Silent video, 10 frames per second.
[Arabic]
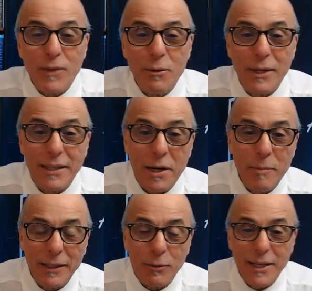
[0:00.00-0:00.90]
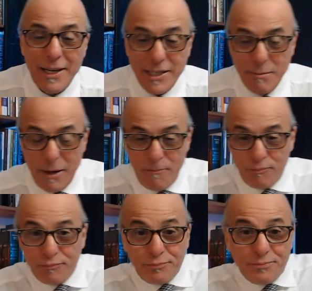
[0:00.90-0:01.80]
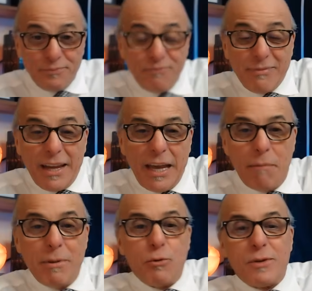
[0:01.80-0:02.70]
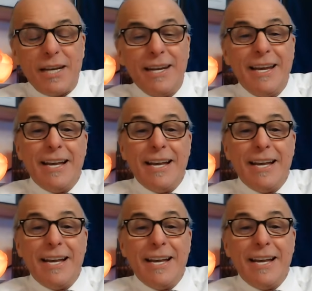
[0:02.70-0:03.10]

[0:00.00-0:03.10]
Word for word: ولاد الرباط ولاد العاصمه قبل ما توصل